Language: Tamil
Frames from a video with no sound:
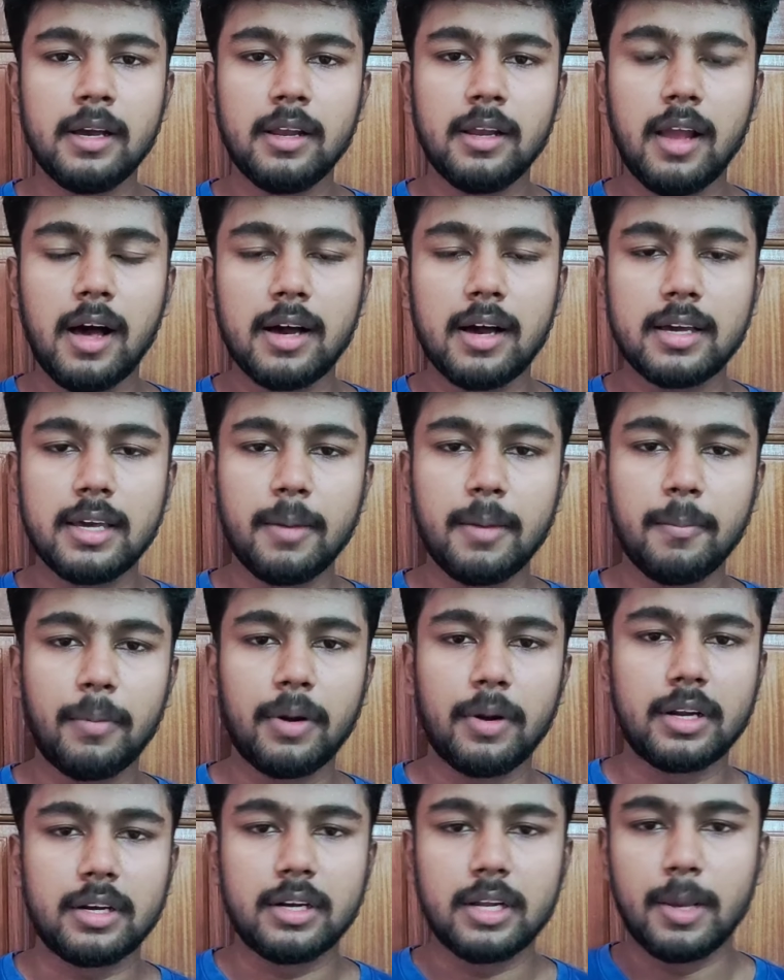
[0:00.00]
லாக்கு
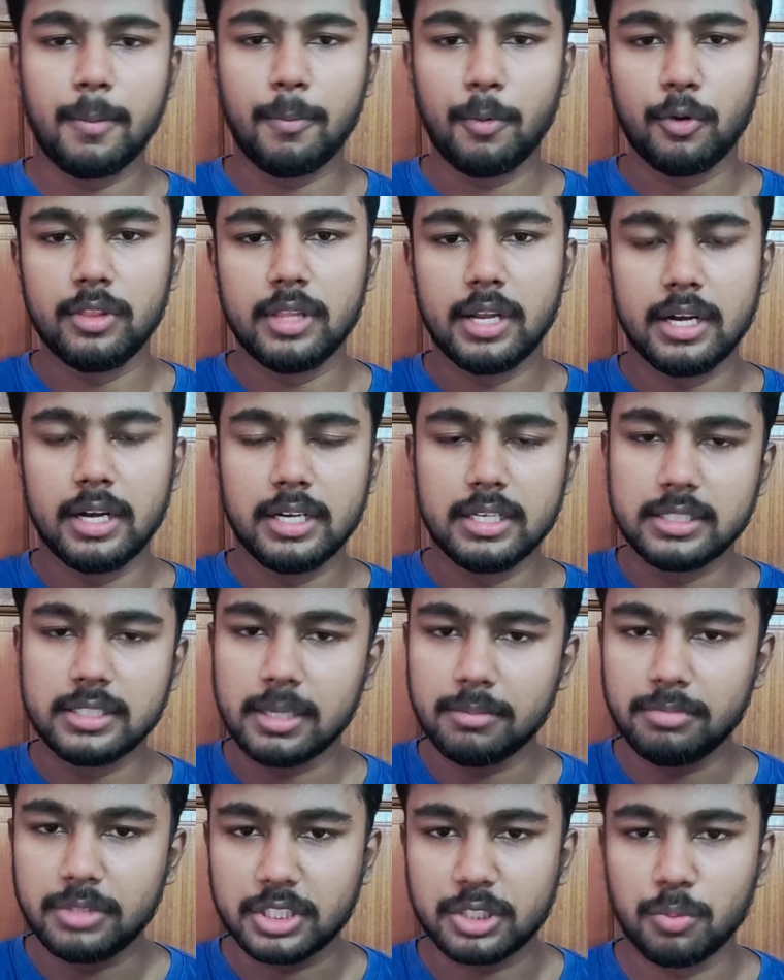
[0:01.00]
இம்பார்ட்டன்ட் இப்போ இந்த ரெண்டு
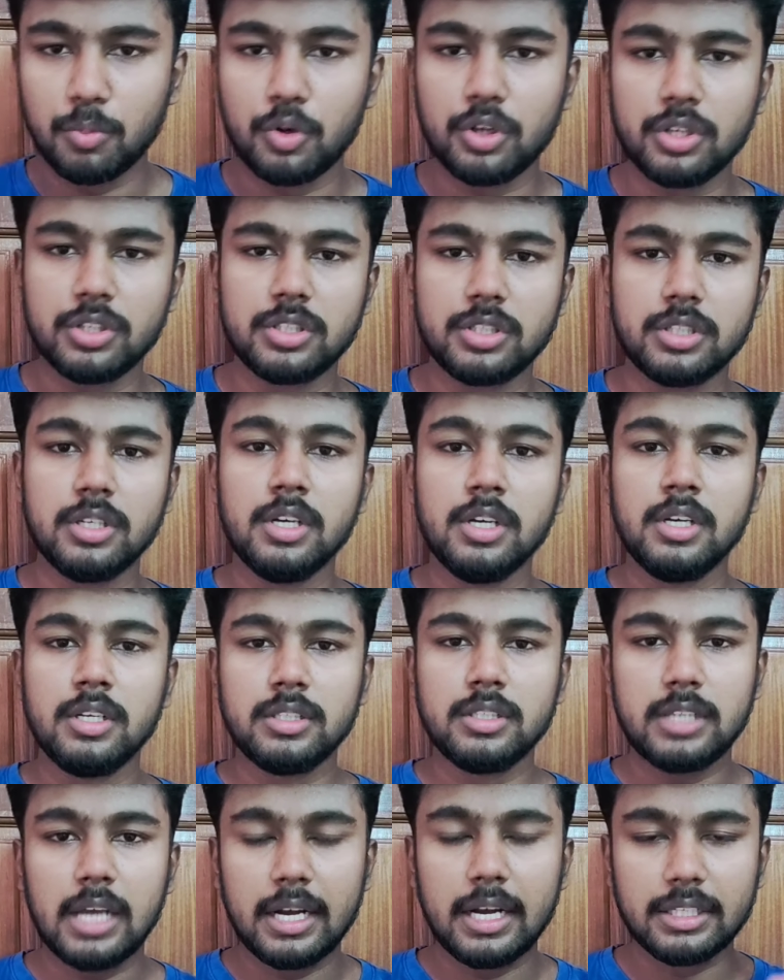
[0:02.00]
சப்ஜெக்ட்ஸும் முடிஞ்சு
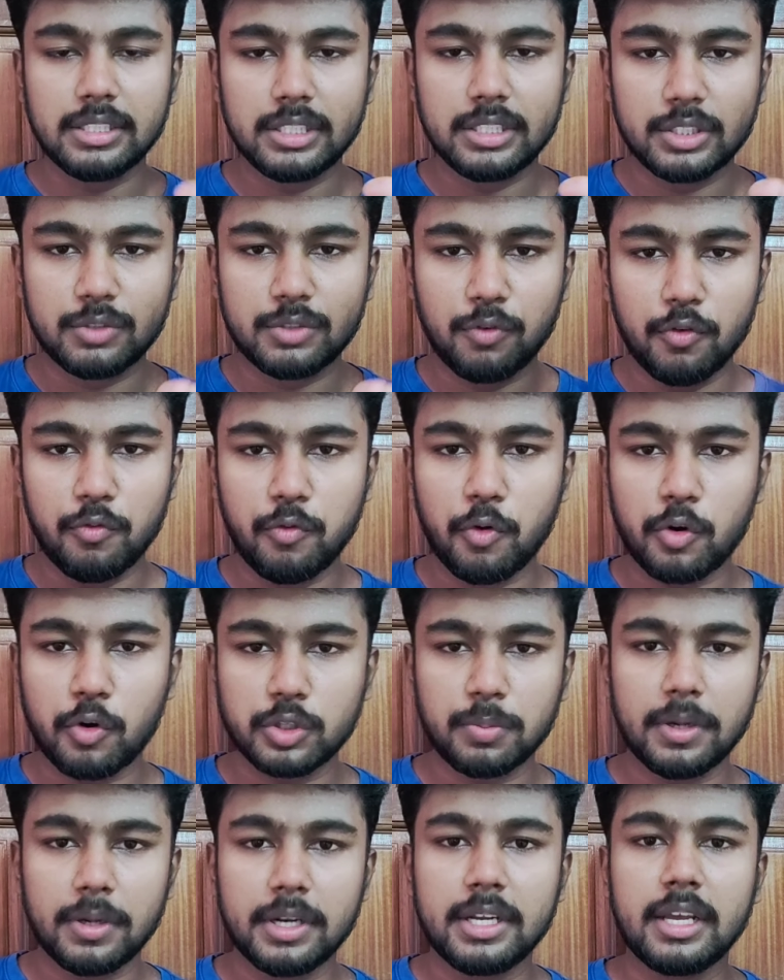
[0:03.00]
ஸ்டாட்டிஸ்டிக்ஸ் ஃபுல் ஃபோக்கஸ்
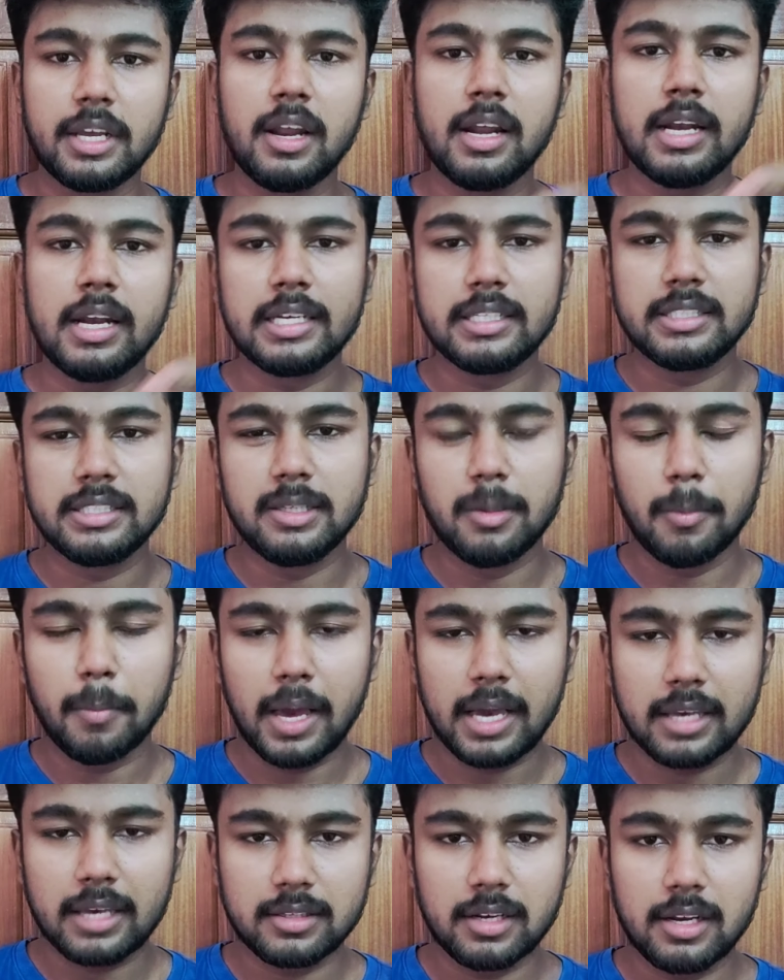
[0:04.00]
பண்ணிட்டீங்கன்னா நெக்ஸ்ட்டு
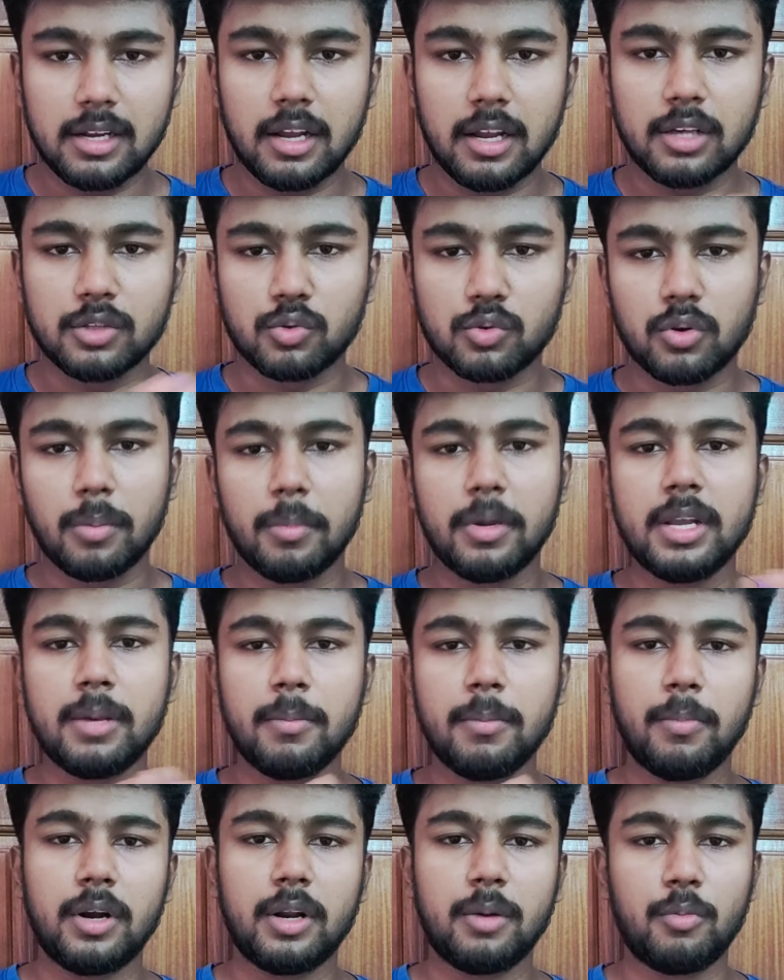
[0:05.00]
மேக்ஸில் நான் சொன்ன மாதிரி
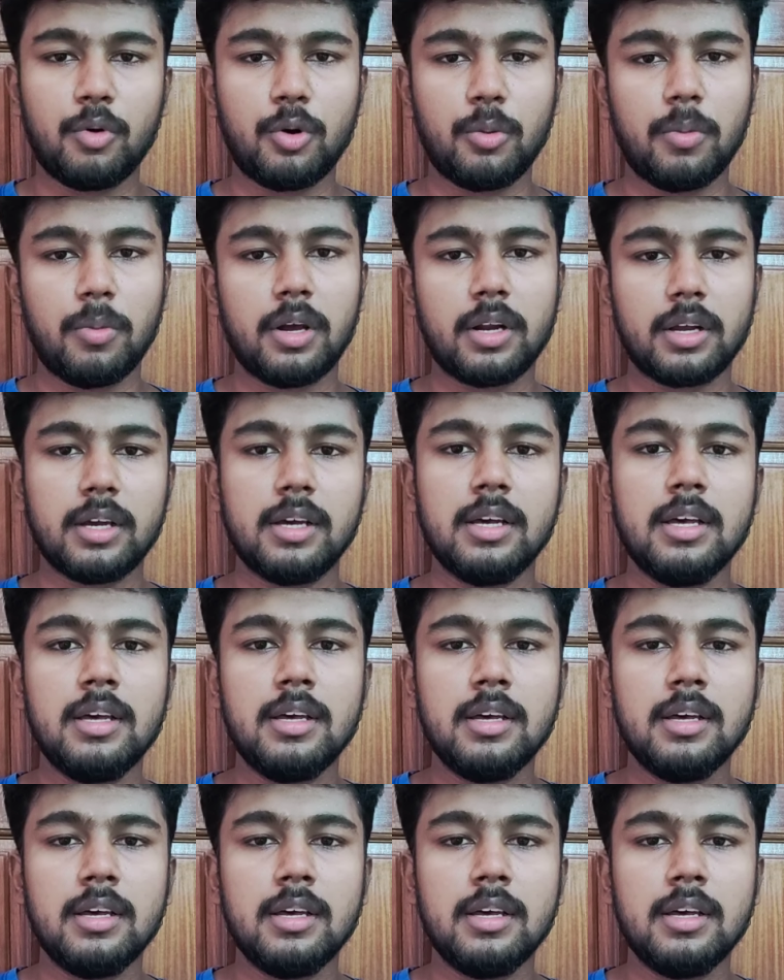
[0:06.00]
இம்பார்ட்டன்ட் மட்டும் பாருங்கள்